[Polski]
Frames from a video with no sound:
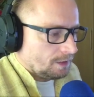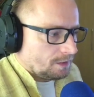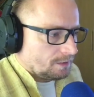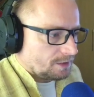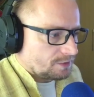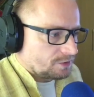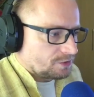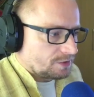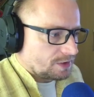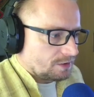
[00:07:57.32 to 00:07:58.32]
W zależności
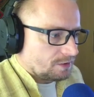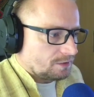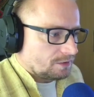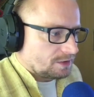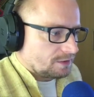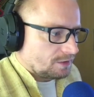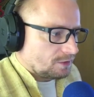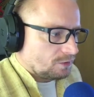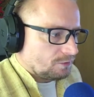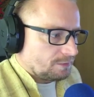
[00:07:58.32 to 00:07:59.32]
od tego, od tych
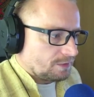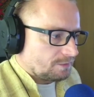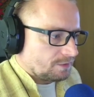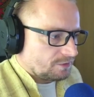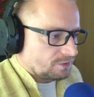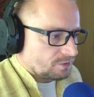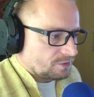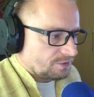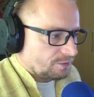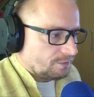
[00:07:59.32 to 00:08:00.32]
warunków pochodzą różne
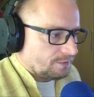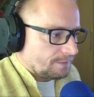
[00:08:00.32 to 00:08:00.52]
słowa.